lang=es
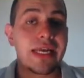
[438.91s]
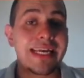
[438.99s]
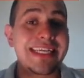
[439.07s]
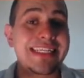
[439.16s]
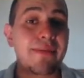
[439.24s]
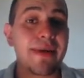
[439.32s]

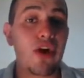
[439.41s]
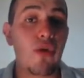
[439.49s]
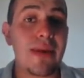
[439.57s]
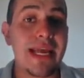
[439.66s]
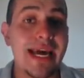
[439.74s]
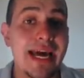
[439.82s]
y se ven
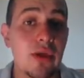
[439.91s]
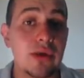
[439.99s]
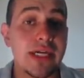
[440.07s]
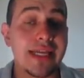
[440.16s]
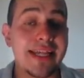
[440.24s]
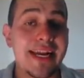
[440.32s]

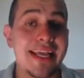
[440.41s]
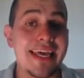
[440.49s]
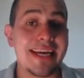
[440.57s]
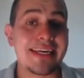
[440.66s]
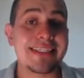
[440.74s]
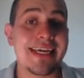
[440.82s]
obligados a tener que
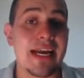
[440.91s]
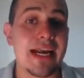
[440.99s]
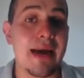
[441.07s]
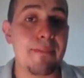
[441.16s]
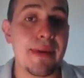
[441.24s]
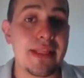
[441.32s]
arriesgar
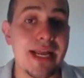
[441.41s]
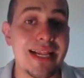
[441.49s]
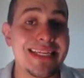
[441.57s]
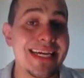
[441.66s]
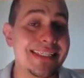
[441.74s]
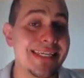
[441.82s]

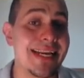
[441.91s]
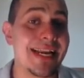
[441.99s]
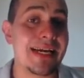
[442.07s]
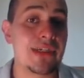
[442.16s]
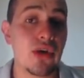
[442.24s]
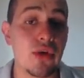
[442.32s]
capital ya sea en
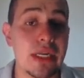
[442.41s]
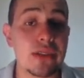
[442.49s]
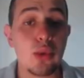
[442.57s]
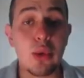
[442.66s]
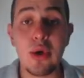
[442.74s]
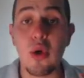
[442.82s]
acciones
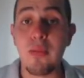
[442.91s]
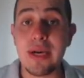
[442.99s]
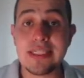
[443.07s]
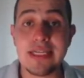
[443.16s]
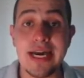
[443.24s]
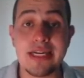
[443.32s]
o en, como en
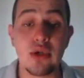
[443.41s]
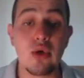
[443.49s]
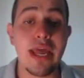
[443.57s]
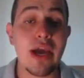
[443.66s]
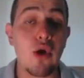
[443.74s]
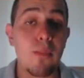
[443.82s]
este caso
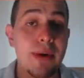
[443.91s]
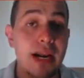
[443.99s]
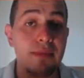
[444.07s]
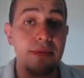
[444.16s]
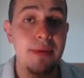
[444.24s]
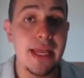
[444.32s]
en
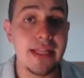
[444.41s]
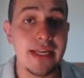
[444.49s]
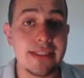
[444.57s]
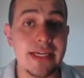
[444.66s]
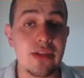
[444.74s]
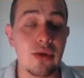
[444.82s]
comprar
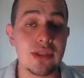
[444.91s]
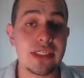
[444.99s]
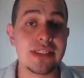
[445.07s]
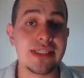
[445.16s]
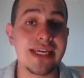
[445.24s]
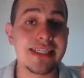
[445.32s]
viviendas.
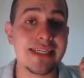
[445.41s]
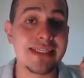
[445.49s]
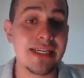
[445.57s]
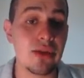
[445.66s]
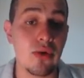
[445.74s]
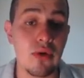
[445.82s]
Entonces están
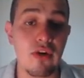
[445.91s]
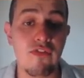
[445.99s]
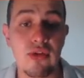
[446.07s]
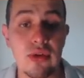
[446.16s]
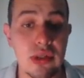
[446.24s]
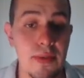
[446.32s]
siendo los
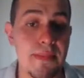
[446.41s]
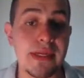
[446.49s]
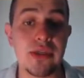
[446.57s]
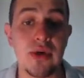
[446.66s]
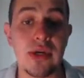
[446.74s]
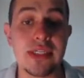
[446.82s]
fondos de
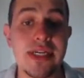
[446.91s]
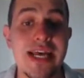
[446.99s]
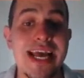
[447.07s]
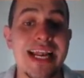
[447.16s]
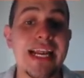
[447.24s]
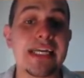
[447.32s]
pensiones,
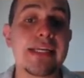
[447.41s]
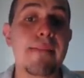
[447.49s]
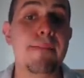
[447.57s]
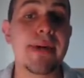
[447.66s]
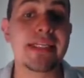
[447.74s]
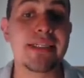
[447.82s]
las
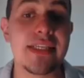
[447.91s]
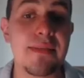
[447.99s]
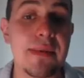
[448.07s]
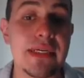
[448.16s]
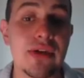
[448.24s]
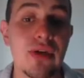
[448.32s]
empresas de
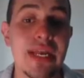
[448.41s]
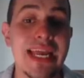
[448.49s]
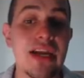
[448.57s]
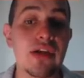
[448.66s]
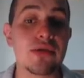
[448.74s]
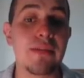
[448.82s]
inversión
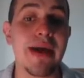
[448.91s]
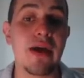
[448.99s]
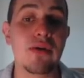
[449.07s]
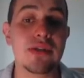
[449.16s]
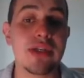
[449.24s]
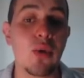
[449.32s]
y los
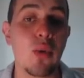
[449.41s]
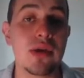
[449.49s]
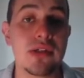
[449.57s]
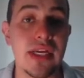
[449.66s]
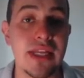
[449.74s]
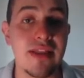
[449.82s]
bancos de Wall
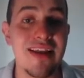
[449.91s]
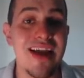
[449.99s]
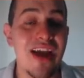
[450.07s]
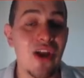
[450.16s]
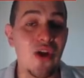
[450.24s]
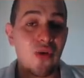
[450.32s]
Street.
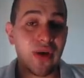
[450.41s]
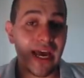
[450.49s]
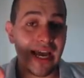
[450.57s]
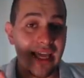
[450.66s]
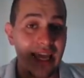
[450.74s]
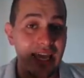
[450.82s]
Lo que
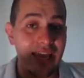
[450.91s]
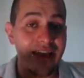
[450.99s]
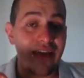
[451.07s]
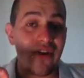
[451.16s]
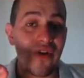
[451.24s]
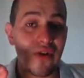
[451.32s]
aquí
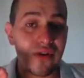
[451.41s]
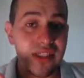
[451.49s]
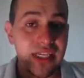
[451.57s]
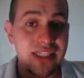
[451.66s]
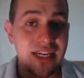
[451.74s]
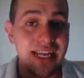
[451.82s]
no nos
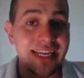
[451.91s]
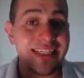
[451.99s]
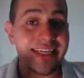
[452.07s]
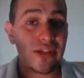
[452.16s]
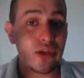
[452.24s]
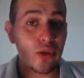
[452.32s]
dicen es
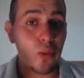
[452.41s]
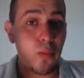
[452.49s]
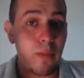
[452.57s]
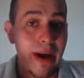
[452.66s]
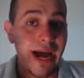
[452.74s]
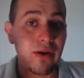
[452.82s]
que estos
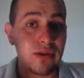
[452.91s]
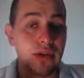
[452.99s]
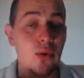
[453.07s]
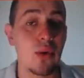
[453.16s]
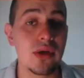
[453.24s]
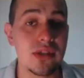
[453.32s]
bancos de
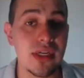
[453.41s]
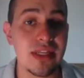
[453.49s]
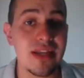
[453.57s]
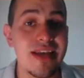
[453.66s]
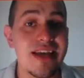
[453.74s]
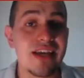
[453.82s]
Wall Street
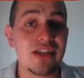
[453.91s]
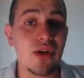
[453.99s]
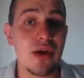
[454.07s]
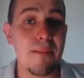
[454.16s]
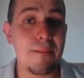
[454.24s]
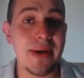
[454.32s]

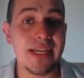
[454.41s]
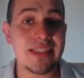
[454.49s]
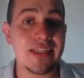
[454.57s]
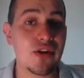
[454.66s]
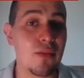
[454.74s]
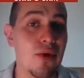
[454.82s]
son
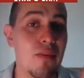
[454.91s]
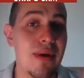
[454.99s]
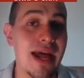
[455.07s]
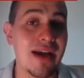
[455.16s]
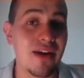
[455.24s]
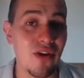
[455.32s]
empresas como
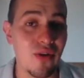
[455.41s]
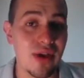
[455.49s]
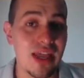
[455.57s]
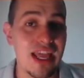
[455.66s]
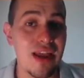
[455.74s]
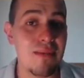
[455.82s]
BlackRock
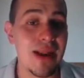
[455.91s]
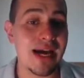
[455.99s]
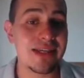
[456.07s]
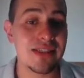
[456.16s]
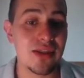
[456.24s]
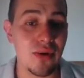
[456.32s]
y
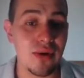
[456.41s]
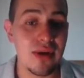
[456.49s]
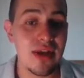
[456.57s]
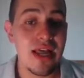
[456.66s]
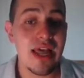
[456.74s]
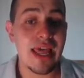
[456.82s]
Blackstone
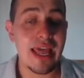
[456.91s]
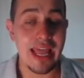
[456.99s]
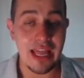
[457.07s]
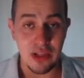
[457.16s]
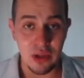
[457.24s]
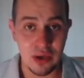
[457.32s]

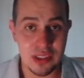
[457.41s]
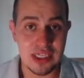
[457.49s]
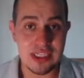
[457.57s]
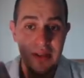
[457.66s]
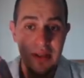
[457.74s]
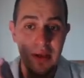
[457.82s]

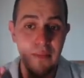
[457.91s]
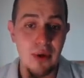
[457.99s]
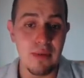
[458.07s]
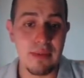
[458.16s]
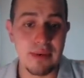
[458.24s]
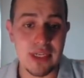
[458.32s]
entonces,
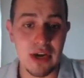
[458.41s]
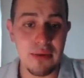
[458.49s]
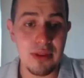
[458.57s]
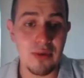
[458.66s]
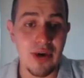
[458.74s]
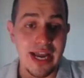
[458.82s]
volvemos a lo
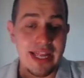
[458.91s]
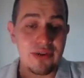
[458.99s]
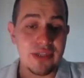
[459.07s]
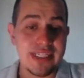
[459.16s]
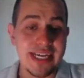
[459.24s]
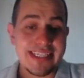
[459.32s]
mismo. Aquí
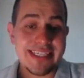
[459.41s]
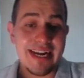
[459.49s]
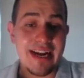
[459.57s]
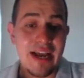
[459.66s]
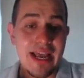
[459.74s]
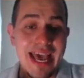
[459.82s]
nos dice que
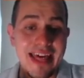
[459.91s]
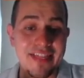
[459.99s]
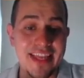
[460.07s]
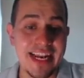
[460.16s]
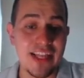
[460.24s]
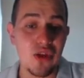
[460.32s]
están
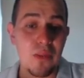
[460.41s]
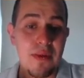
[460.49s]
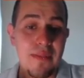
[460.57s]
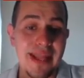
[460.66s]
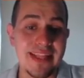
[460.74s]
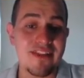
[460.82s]
adquiriendo
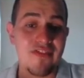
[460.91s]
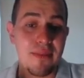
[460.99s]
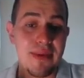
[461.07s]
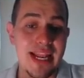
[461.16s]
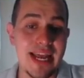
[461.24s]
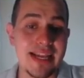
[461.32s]
viviendas
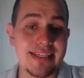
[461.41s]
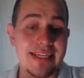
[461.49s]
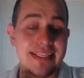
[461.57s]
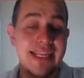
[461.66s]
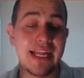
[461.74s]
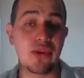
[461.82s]
familiares
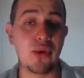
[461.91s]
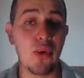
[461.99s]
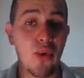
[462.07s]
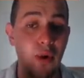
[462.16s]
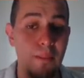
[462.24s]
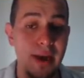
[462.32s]
tanto en
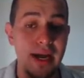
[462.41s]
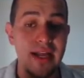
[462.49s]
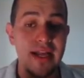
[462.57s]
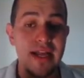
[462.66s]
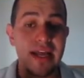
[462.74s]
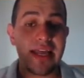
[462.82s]
Europa
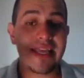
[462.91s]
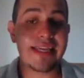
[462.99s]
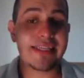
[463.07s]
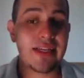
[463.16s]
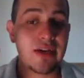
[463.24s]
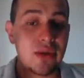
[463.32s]
y
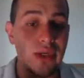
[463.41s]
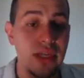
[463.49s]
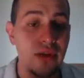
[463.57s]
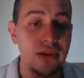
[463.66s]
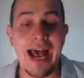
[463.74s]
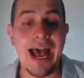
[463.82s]
Estados
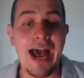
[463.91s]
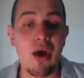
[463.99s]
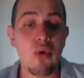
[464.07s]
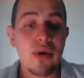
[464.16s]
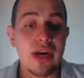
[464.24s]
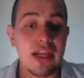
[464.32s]
Unidos a
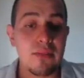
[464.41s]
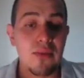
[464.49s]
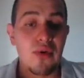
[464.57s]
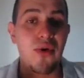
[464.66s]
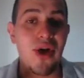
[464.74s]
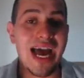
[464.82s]
un
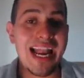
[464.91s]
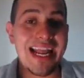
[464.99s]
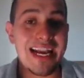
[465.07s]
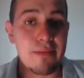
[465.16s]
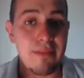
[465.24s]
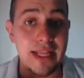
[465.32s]
ritmo
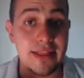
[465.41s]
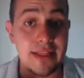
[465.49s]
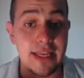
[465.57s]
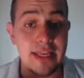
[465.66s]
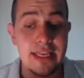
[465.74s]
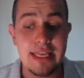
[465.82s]

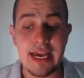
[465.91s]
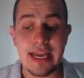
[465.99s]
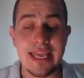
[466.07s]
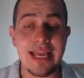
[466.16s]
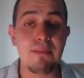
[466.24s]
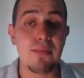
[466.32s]
alarmante. Y
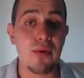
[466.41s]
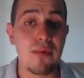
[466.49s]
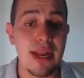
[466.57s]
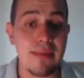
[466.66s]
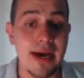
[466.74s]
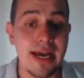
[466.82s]
aquí el
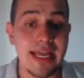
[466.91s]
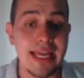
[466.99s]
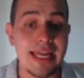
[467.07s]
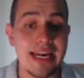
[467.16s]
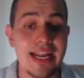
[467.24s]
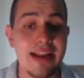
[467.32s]
problema
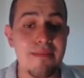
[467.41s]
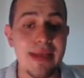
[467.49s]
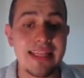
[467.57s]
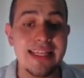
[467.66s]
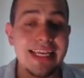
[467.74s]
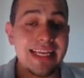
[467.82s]
es
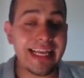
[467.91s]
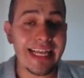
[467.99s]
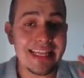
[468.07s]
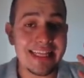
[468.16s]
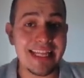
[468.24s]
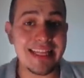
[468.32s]
realmente
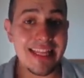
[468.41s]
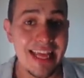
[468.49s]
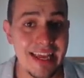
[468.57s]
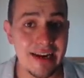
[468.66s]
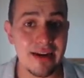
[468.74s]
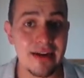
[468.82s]

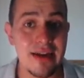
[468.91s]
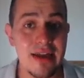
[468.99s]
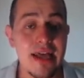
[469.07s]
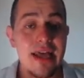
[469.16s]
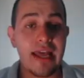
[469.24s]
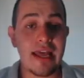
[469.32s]
entender.
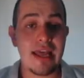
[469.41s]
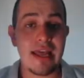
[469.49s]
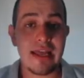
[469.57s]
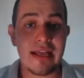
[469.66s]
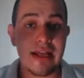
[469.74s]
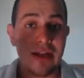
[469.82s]

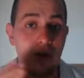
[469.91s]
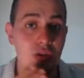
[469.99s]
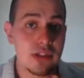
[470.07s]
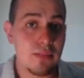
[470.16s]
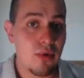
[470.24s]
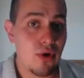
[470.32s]

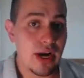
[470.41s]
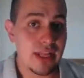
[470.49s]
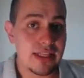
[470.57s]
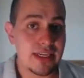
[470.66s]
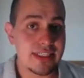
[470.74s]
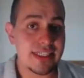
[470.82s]
Los
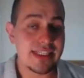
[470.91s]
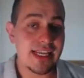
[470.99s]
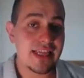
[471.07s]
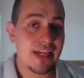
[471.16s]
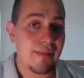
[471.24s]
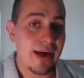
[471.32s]
demócratas
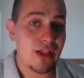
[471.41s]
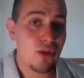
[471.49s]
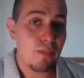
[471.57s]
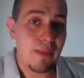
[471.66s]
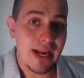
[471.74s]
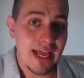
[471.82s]
están
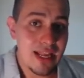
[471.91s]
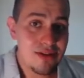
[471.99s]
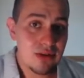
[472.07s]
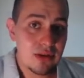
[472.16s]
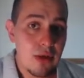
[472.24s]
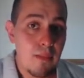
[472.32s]
trabajando para
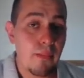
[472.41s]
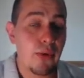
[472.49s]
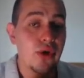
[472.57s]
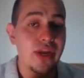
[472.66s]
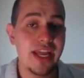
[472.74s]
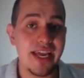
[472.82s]
ellos
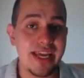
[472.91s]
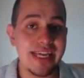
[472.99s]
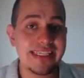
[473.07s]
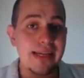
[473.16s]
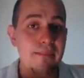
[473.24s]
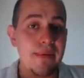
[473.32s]
porque
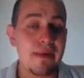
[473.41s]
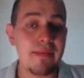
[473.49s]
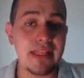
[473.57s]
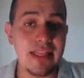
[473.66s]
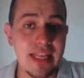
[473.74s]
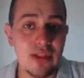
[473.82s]
están
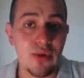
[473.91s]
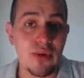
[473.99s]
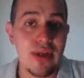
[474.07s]
permitiendo